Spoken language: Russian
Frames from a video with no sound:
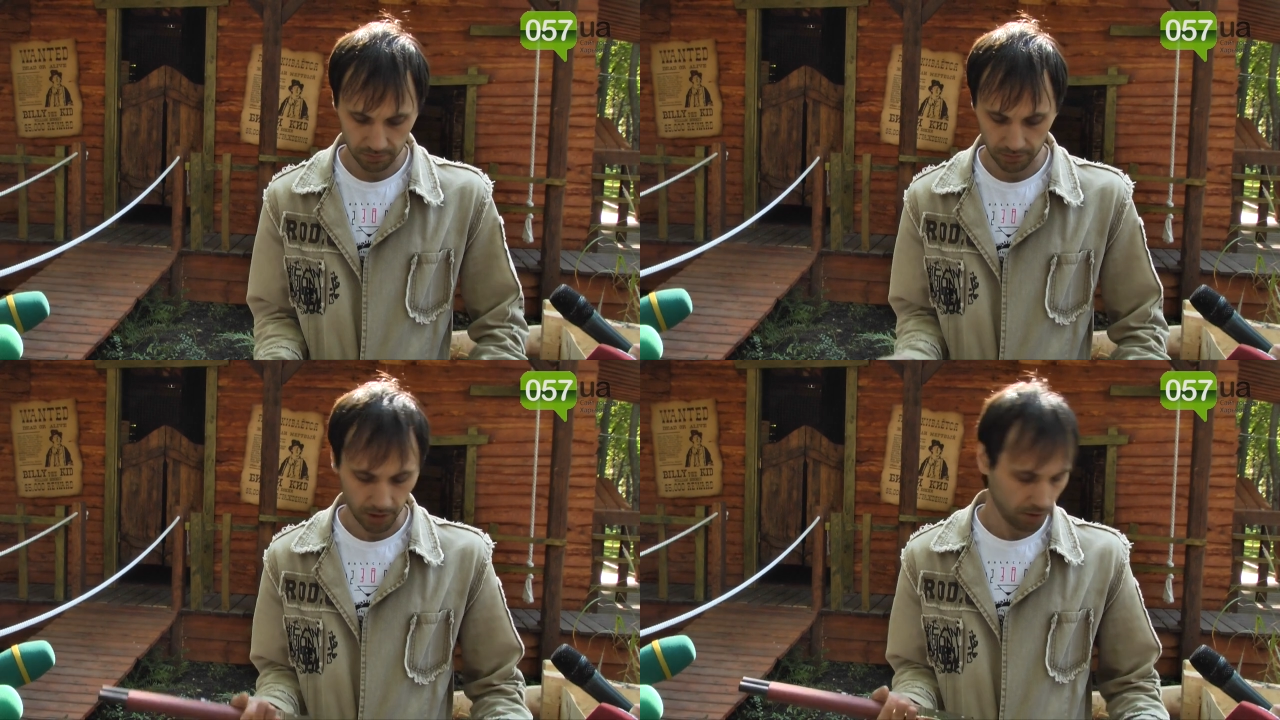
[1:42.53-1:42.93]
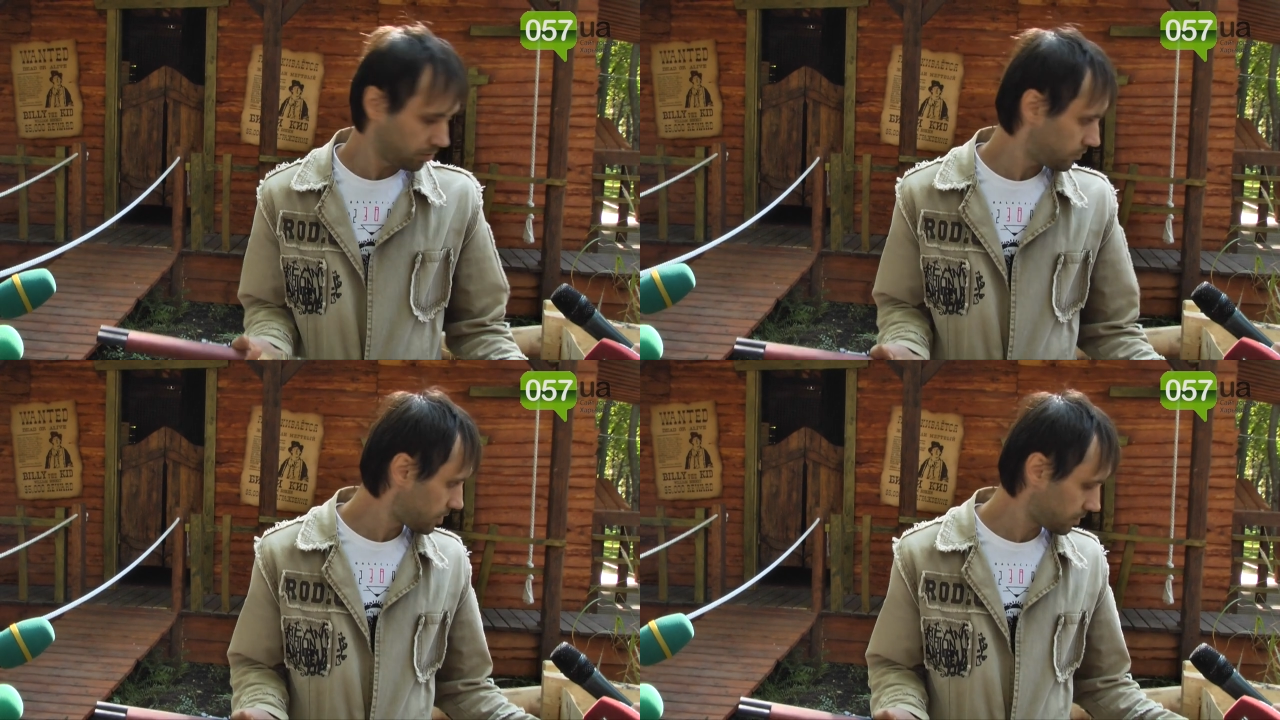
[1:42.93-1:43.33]
Я ее
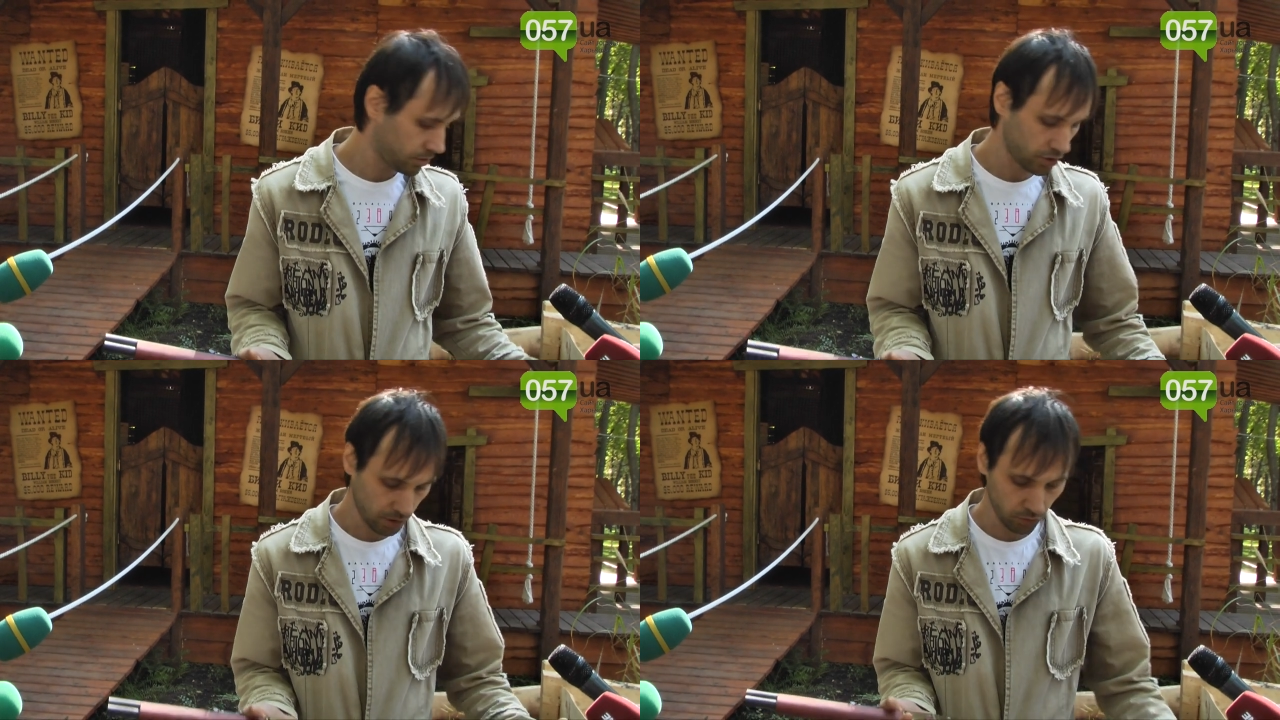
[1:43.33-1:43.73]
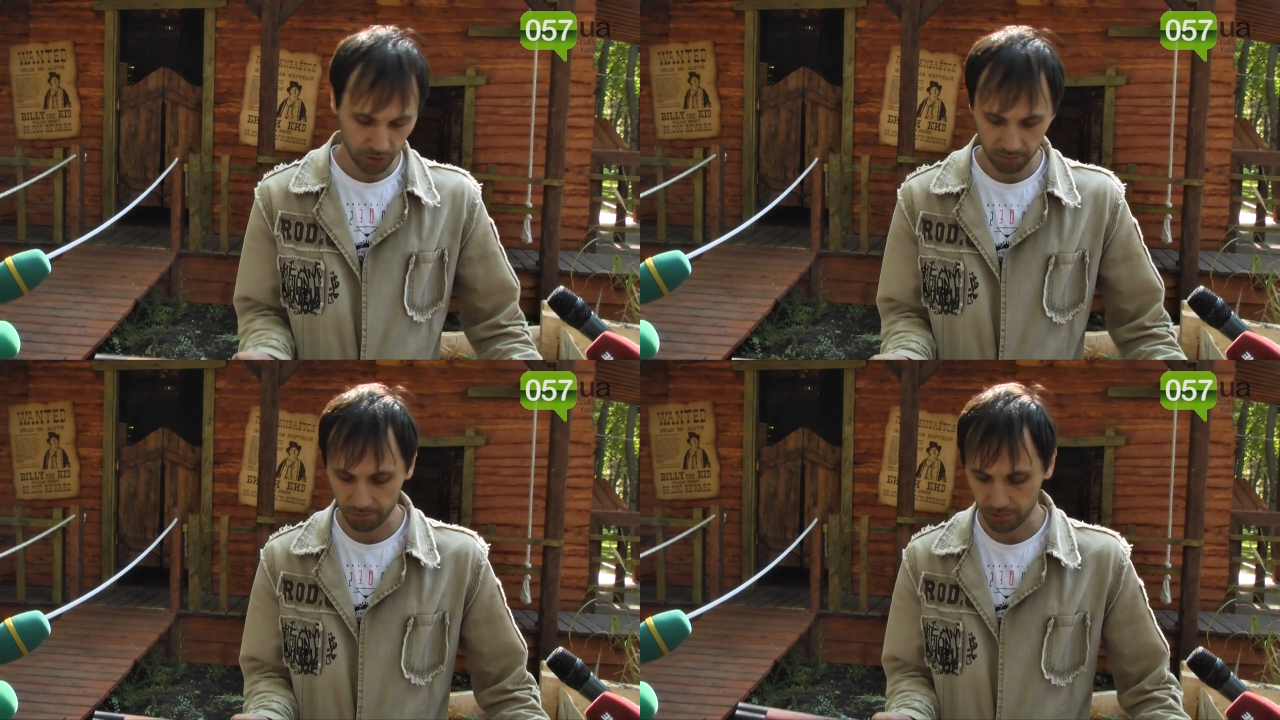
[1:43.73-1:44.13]
не взял, к сожалению, но
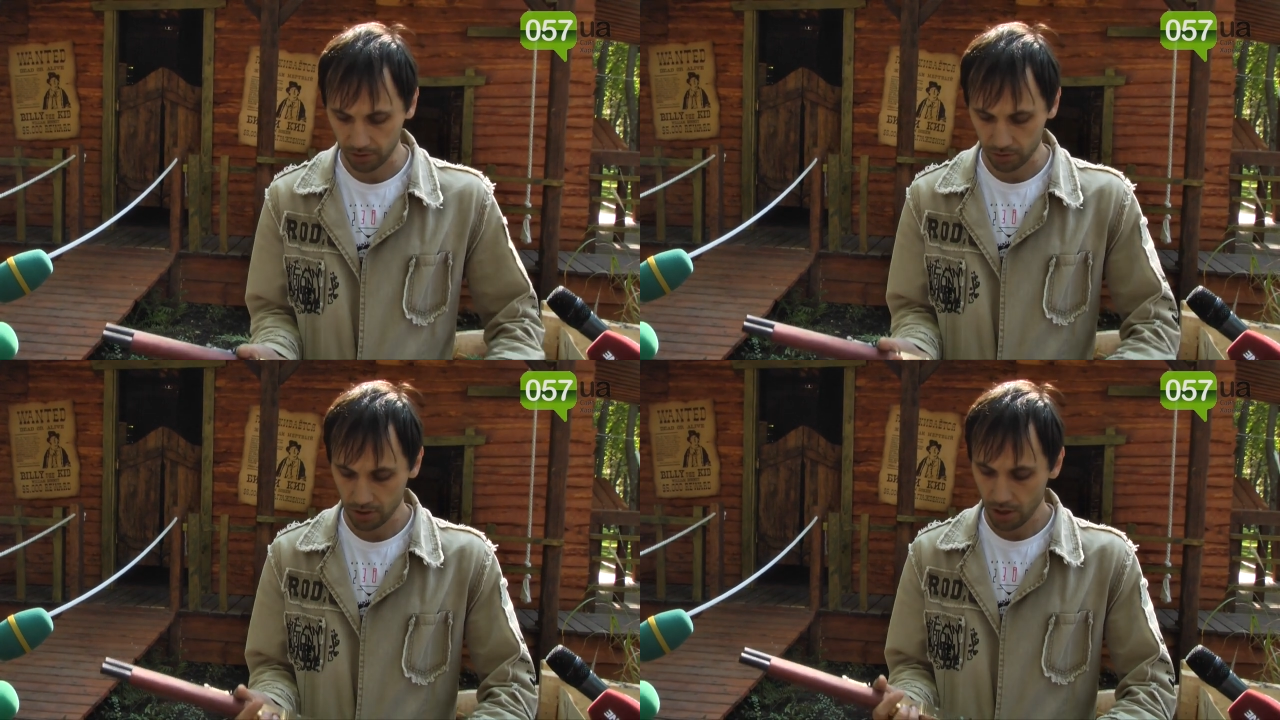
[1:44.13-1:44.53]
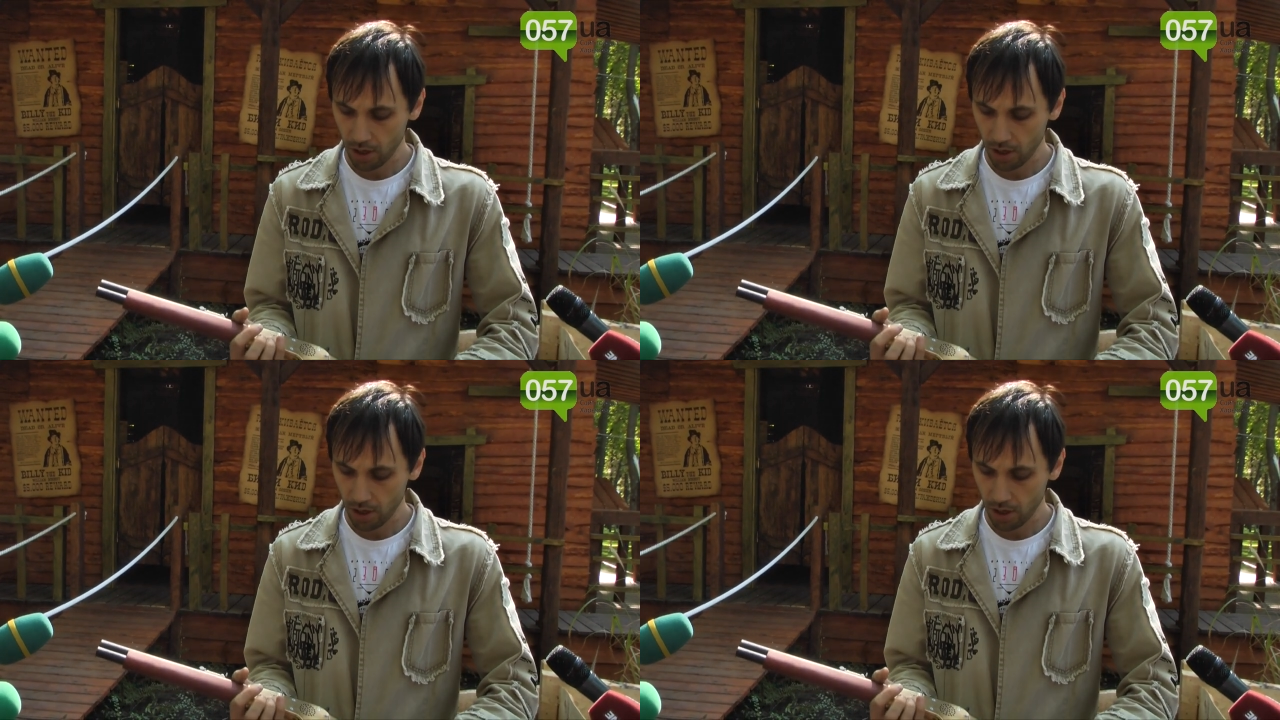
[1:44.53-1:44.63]
тем не менее. То есть